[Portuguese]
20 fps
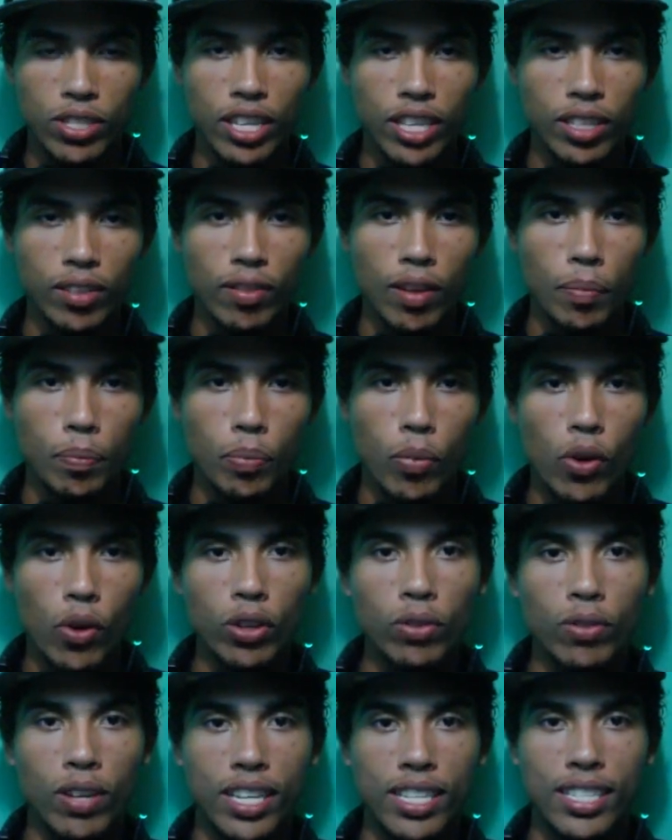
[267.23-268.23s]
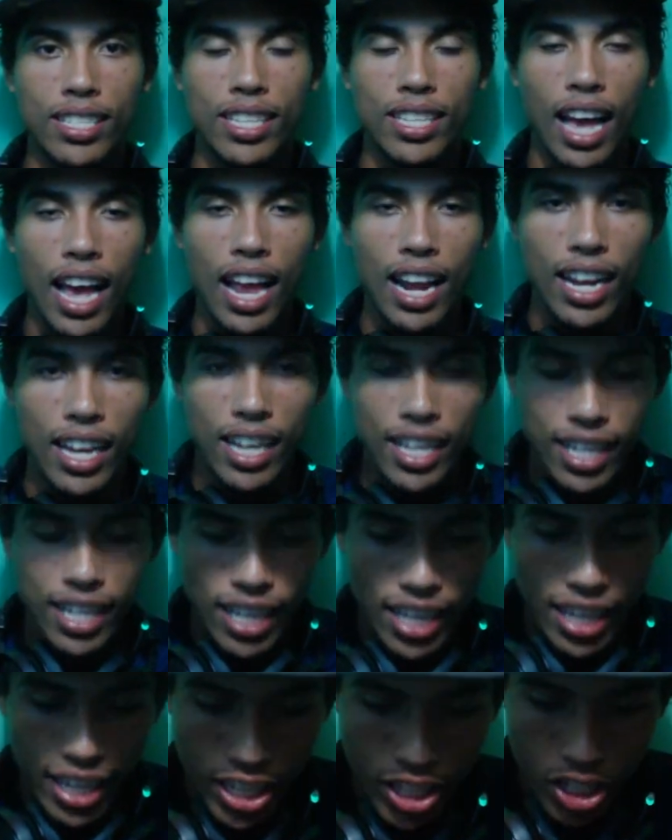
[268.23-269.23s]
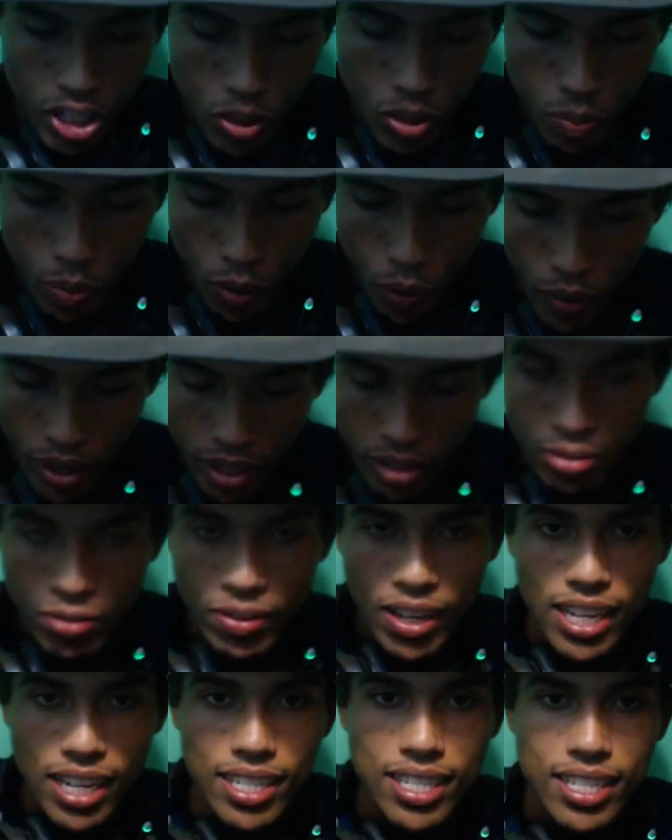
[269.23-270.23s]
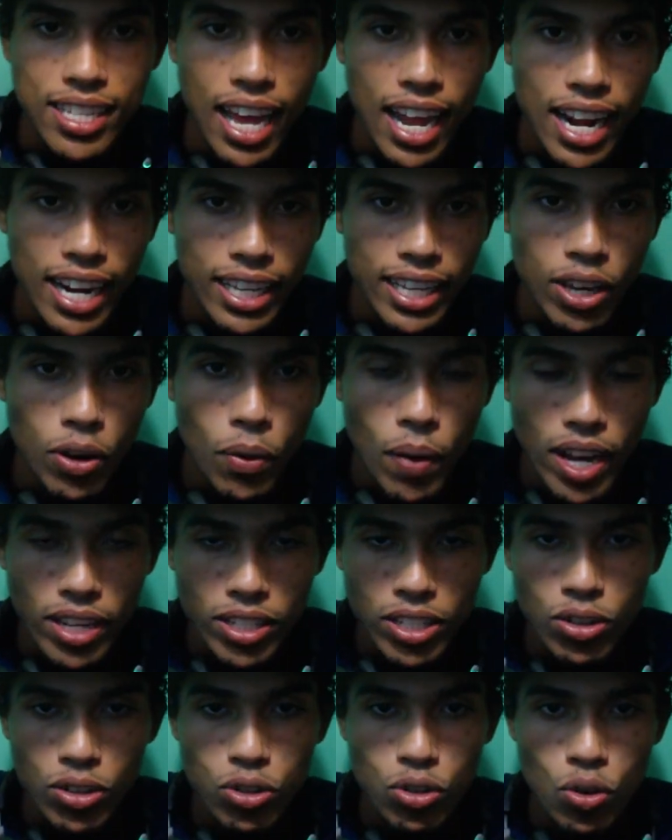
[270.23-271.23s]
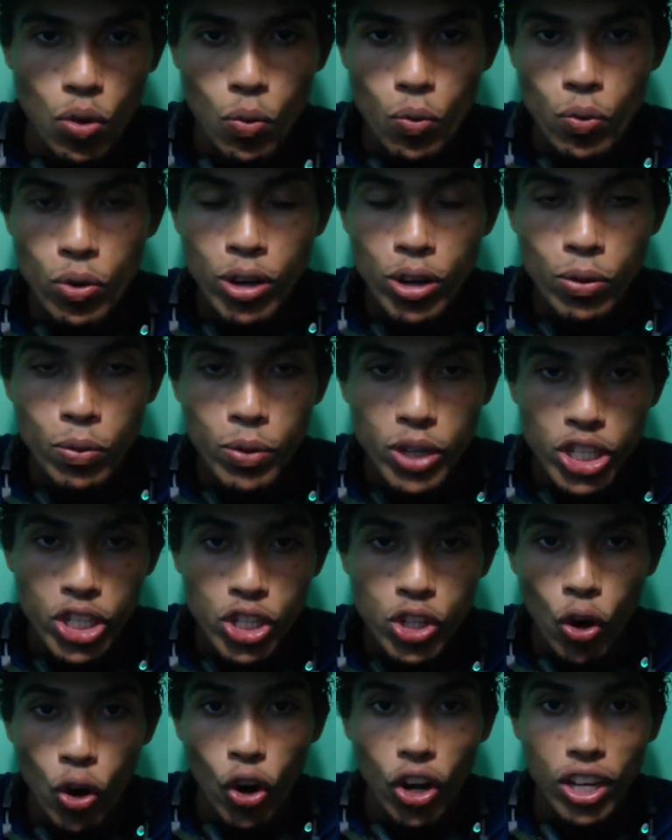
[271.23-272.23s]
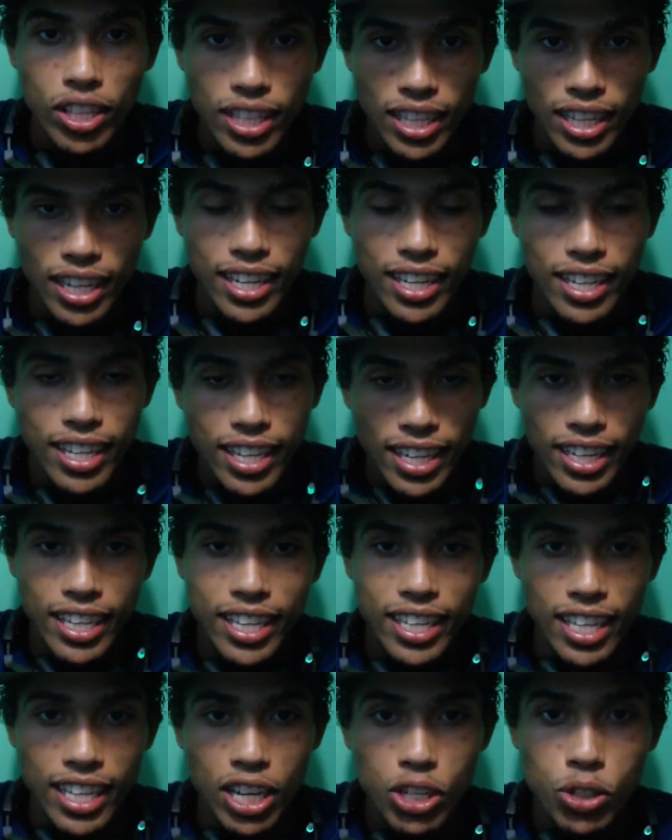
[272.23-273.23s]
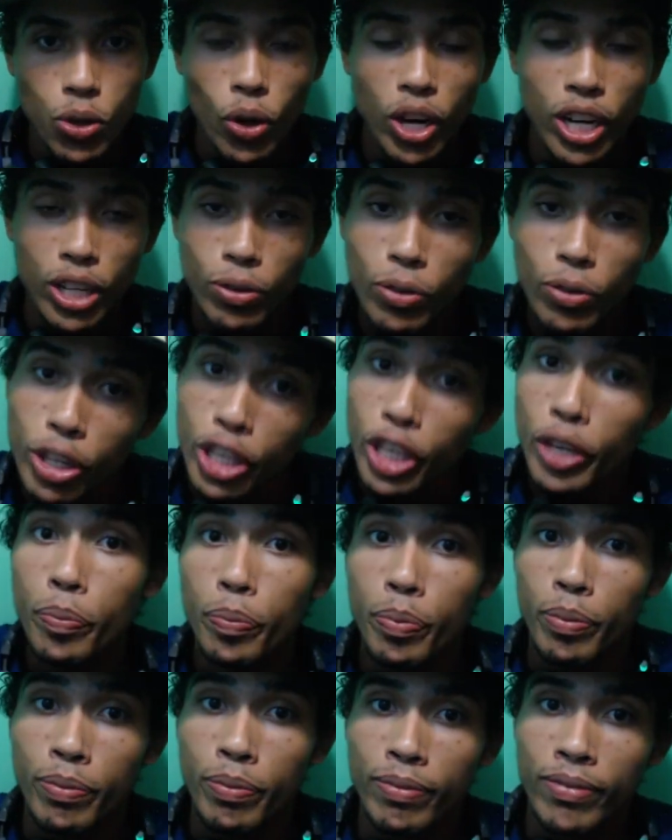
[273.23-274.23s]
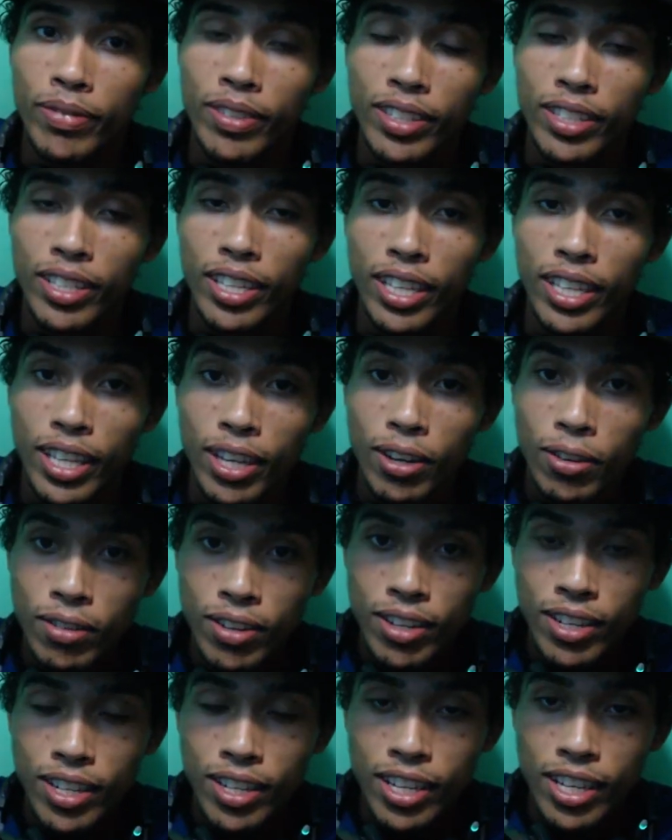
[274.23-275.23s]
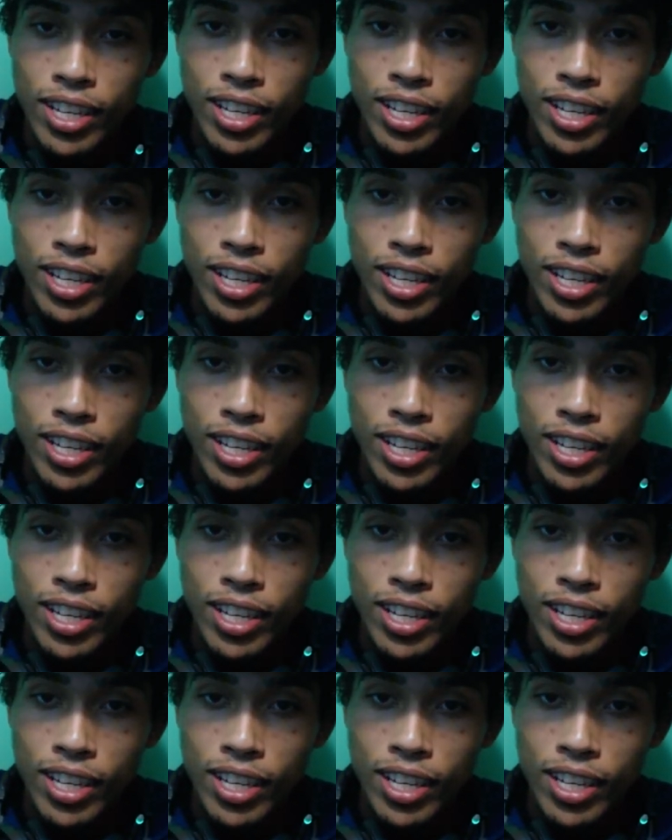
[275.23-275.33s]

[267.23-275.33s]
Você entra numa porra de uma sala que tipo, eu entro numa sala que eu acho que eu sou o único idiota que tá jogando limpo, entendeu?